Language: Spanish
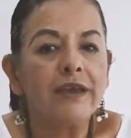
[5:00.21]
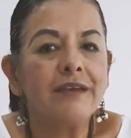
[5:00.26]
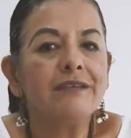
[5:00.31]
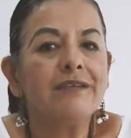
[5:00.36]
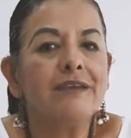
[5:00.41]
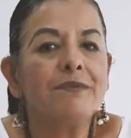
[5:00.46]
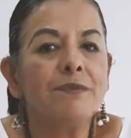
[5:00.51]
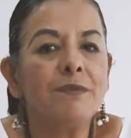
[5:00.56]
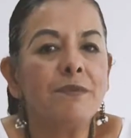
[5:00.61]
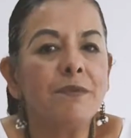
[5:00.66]

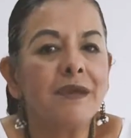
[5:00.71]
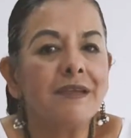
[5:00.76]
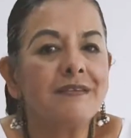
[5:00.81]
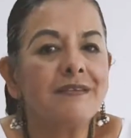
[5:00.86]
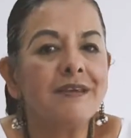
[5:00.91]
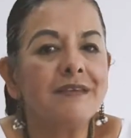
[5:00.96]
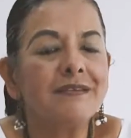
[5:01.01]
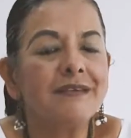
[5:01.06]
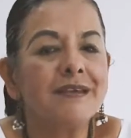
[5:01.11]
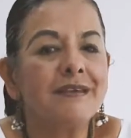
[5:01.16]
esas
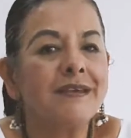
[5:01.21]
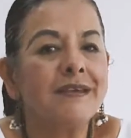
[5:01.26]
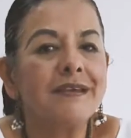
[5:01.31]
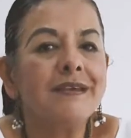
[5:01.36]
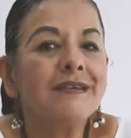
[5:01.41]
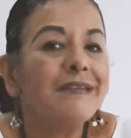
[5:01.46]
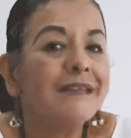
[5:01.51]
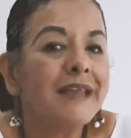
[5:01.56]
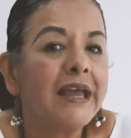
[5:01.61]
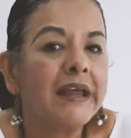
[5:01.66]
vivencias eh,
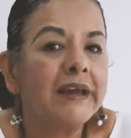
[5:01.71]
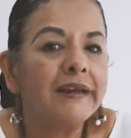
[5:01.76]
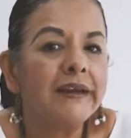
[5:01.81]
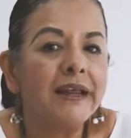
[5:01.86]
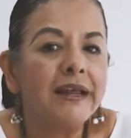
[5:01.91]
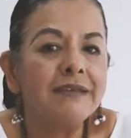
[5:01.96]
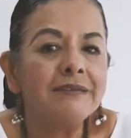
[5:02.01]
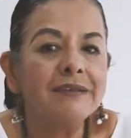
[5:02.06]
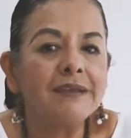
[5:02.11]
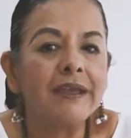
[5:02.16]

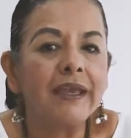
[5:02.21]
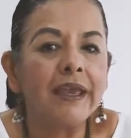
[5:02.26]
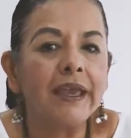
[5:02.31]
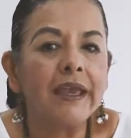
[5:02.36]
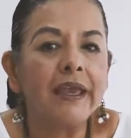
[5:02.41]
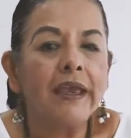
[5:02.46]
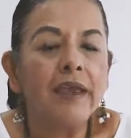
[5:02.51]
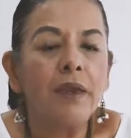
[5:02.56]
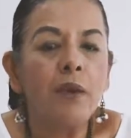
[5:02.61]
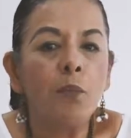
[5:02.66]
internas
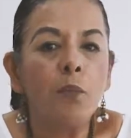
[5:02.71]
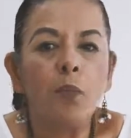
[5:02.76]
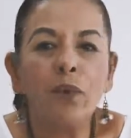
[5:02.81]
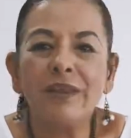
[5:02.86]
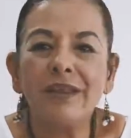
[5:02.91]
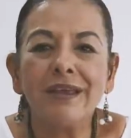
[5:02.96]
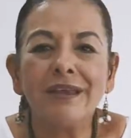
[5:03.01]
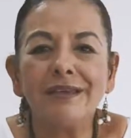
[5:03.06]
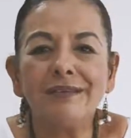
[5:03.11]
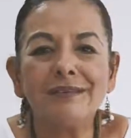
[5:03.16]
que
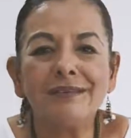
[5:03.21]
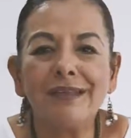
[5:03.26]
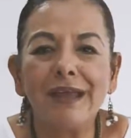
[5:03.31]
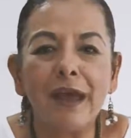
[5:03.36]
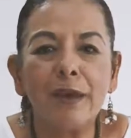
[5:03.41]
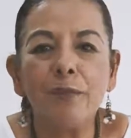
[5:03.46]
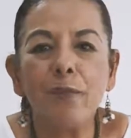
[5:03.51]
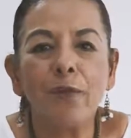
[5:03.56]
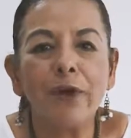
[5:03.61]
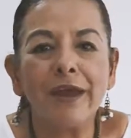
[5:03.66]
pueden
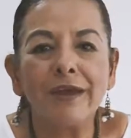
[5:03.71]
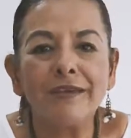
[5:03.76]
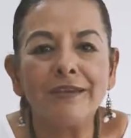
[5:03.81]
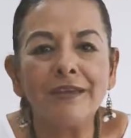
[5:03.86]
estar por